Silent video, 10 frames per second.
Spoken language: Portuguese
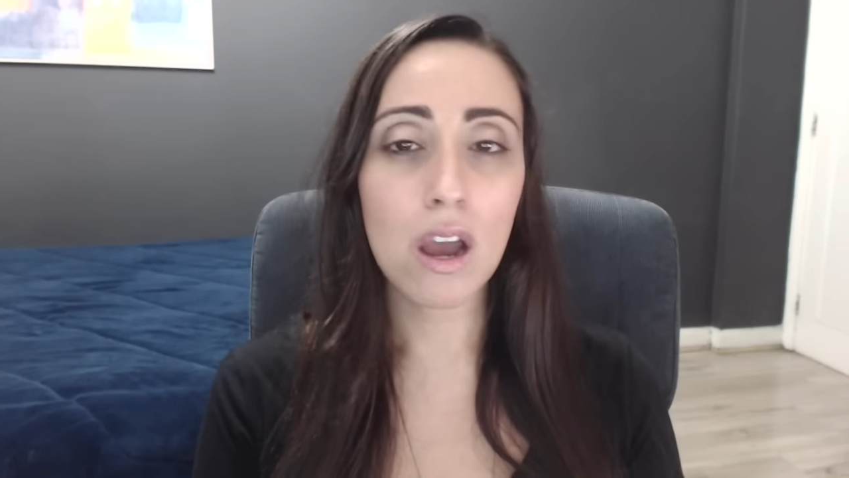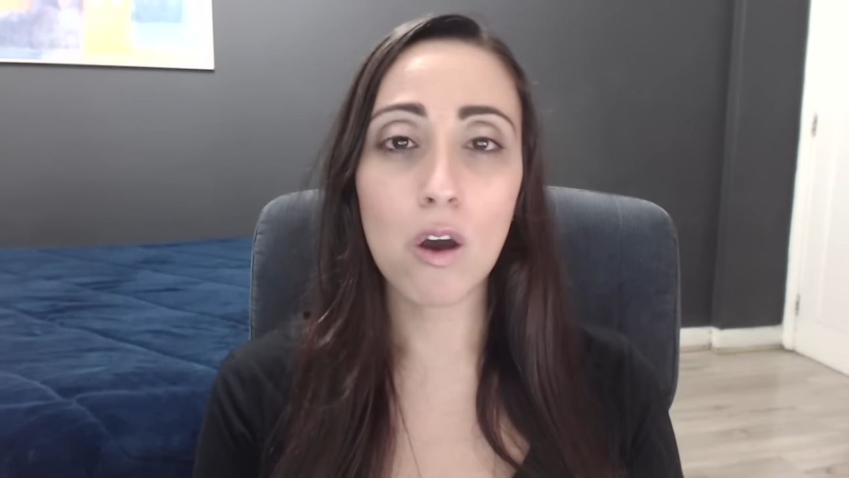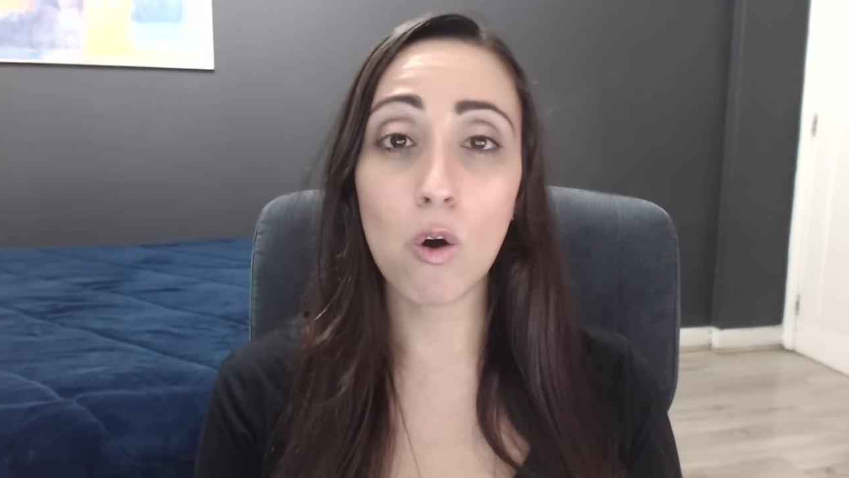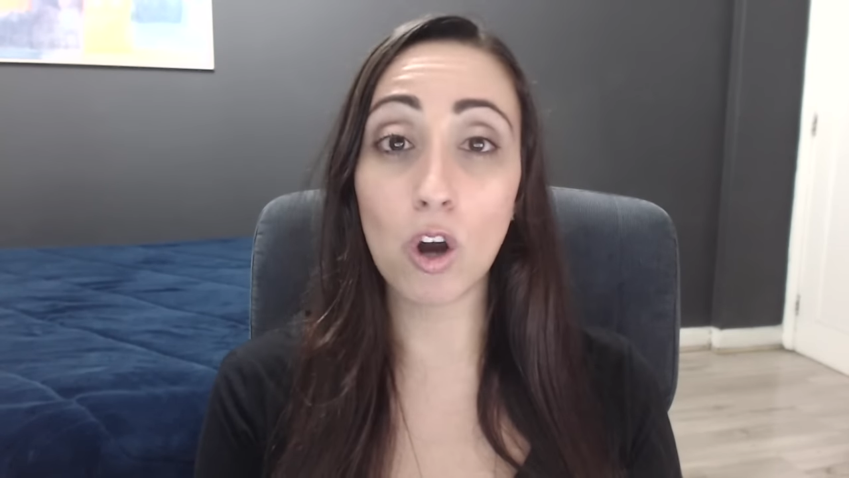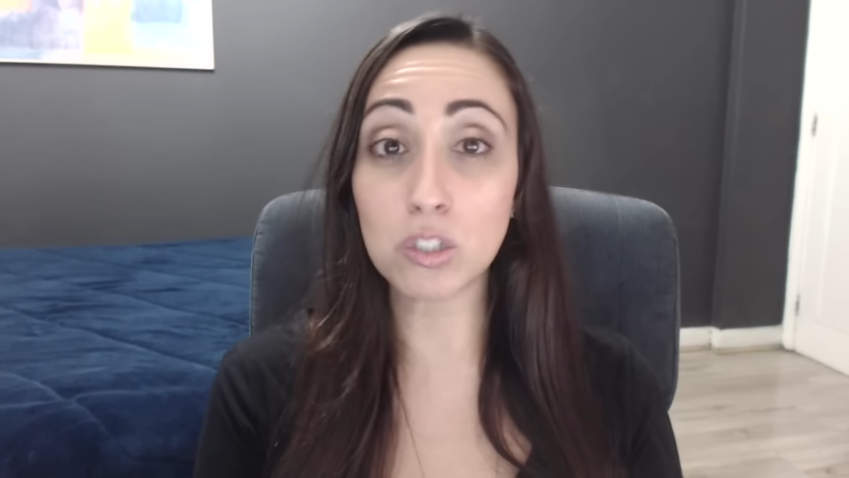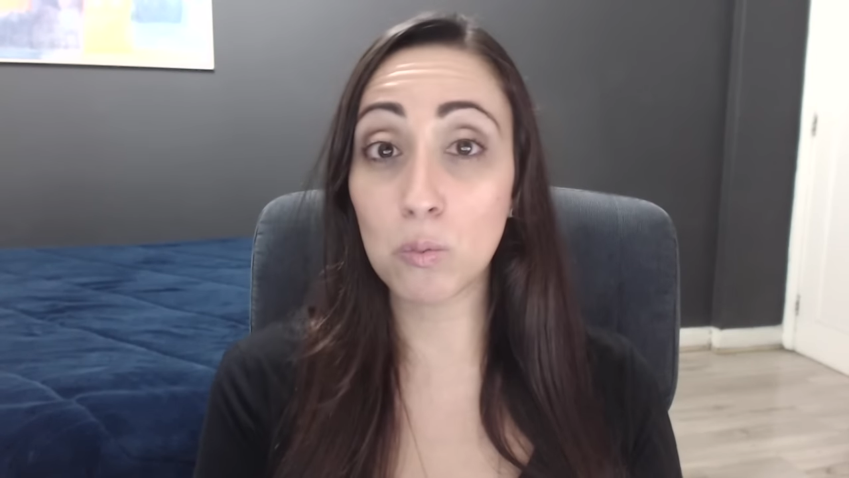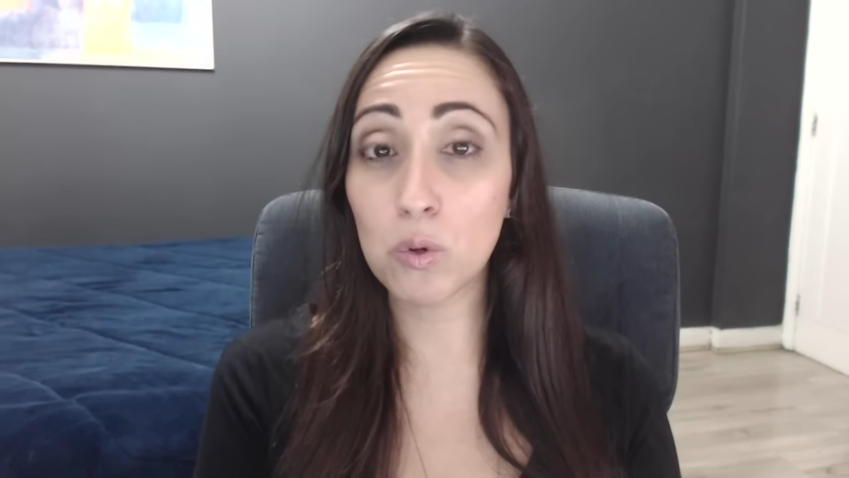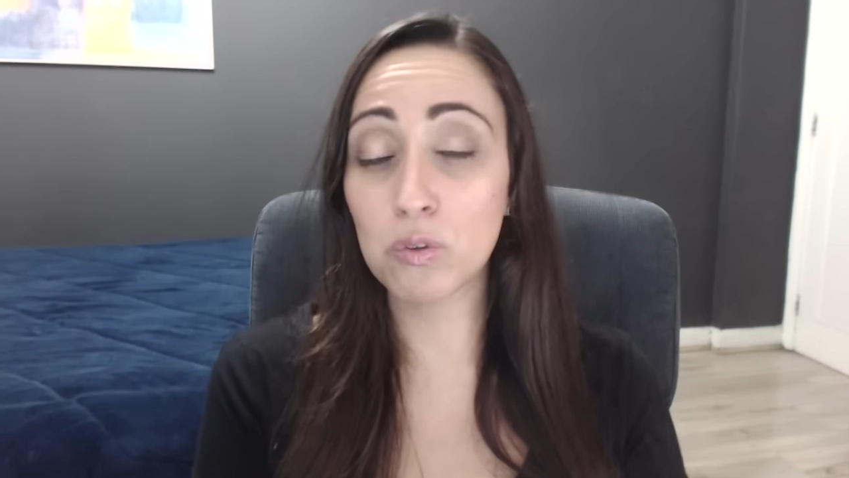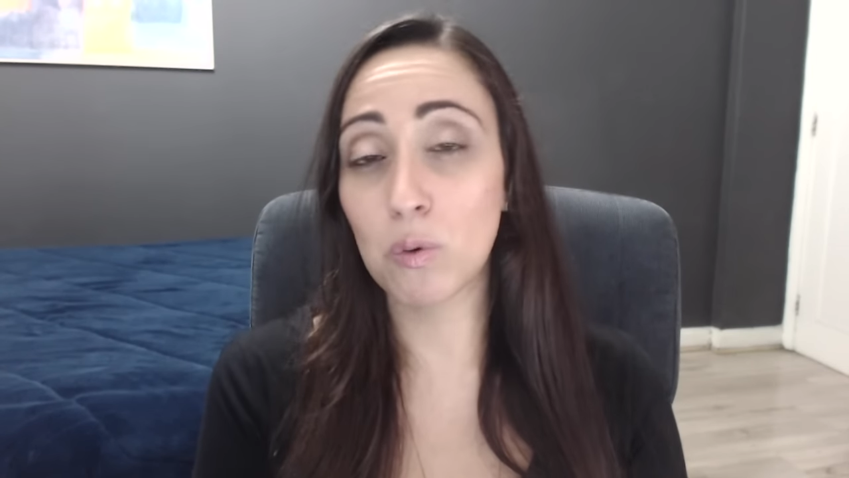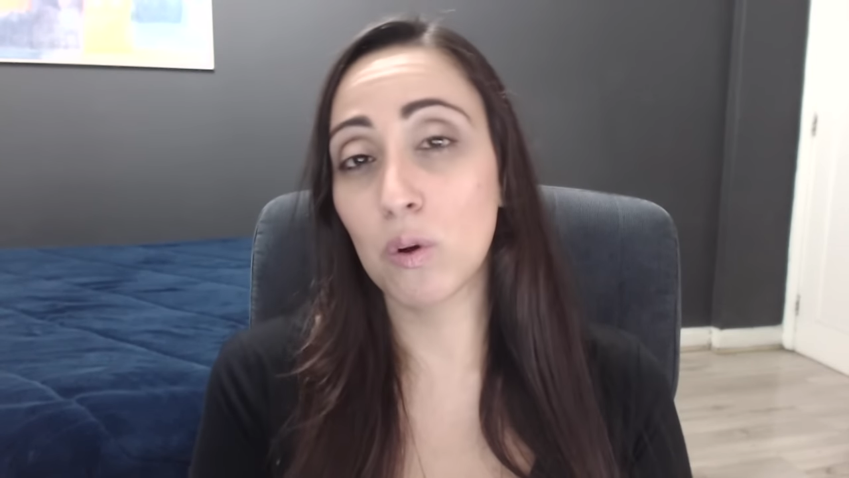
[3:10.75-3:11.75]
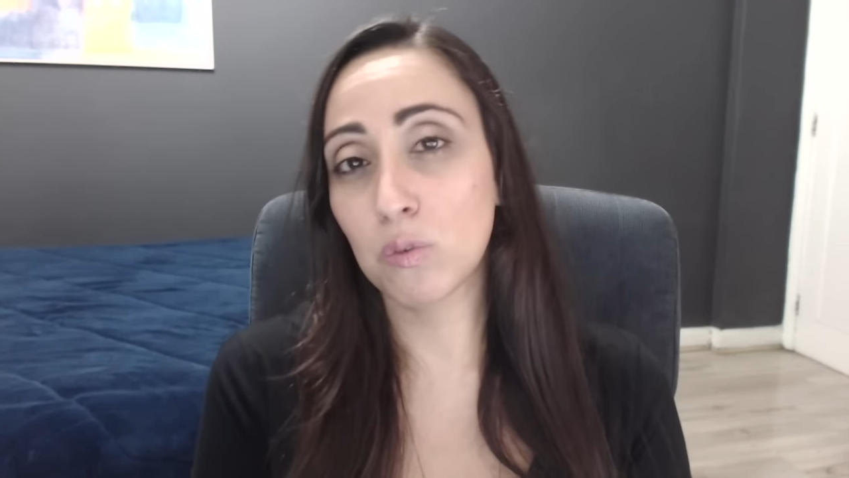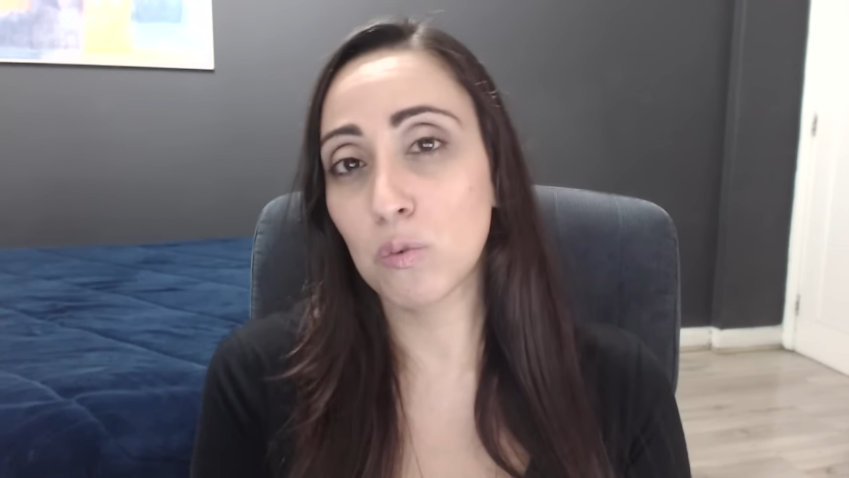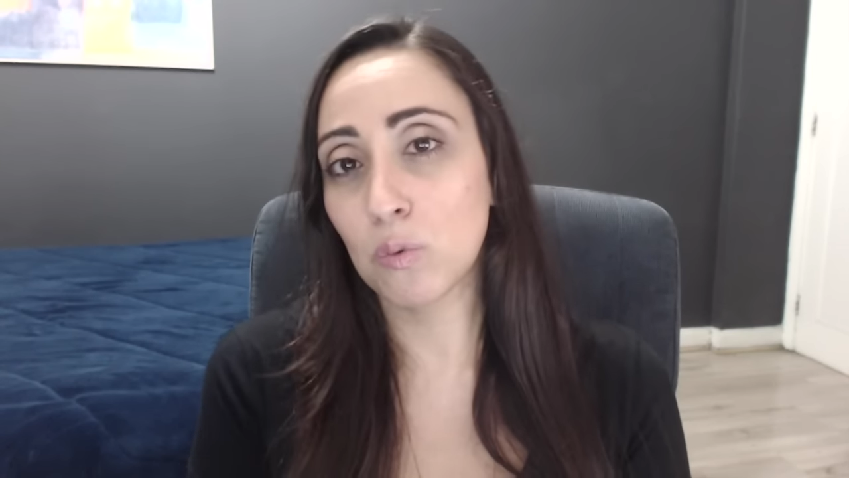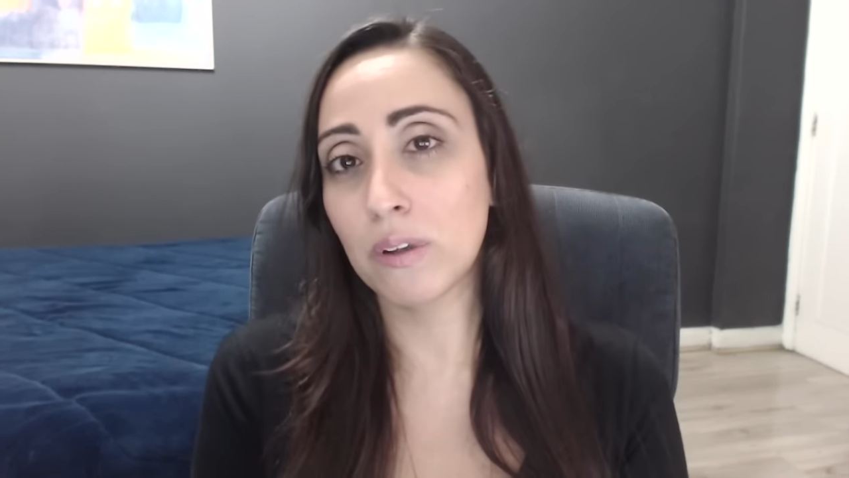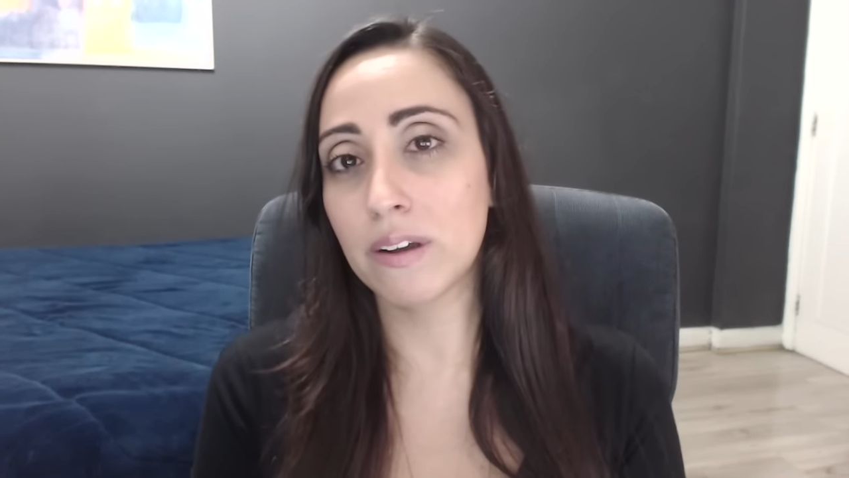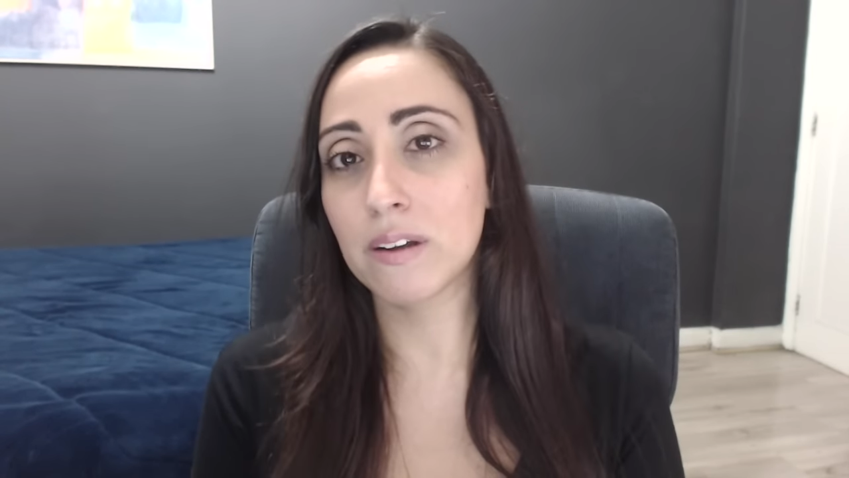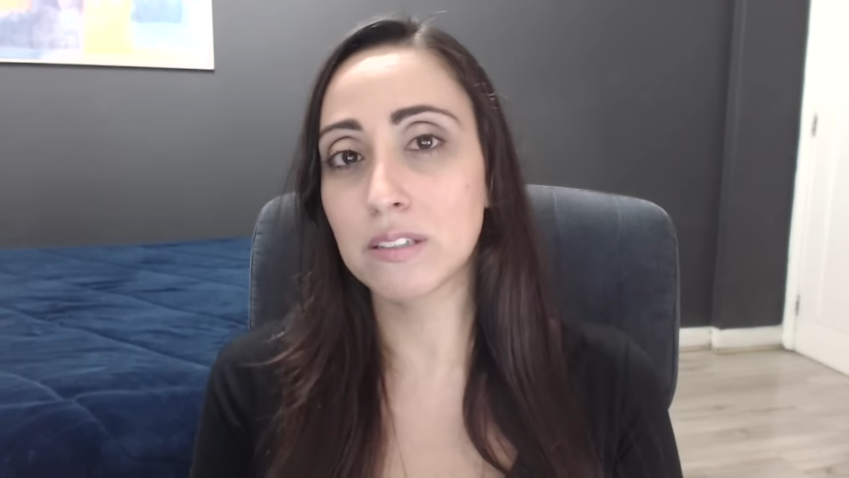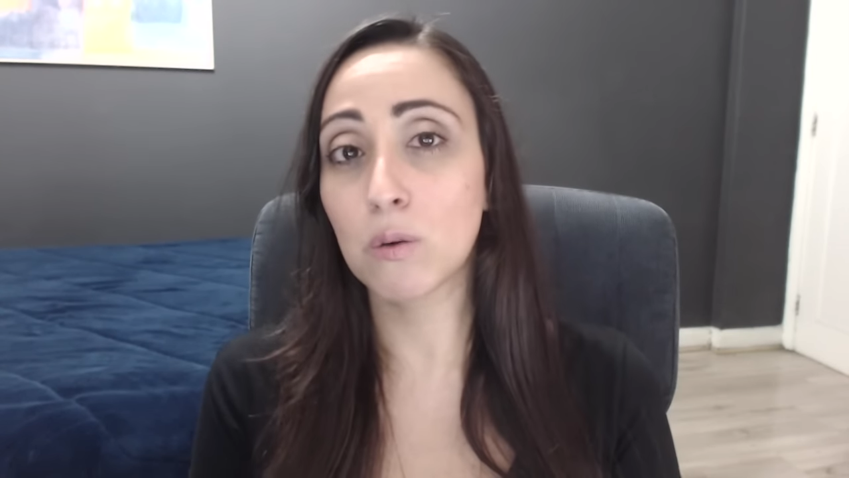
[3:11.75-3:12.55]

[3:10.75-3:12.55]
Eu gosto muito quando, né, assim,